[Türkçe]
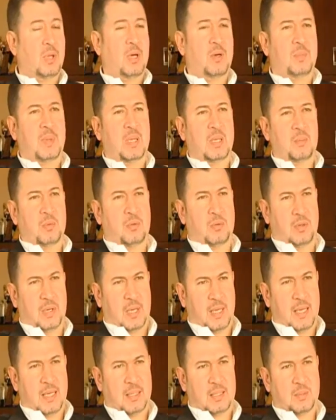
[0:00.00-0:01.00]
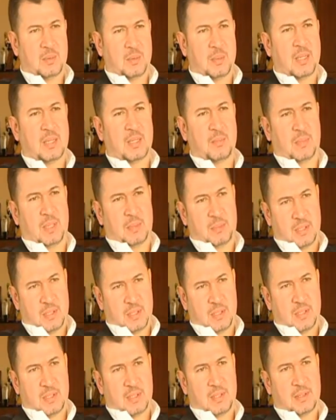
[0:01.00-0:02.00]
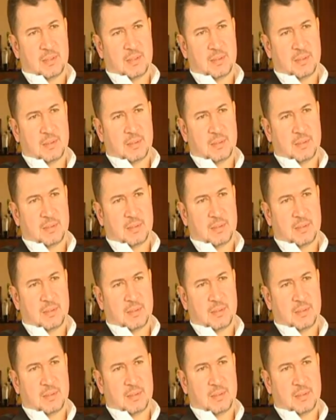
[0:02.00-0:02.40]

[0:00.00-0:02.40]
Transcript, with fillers: Bu laf benim bütün hayatımı betimlemiştir.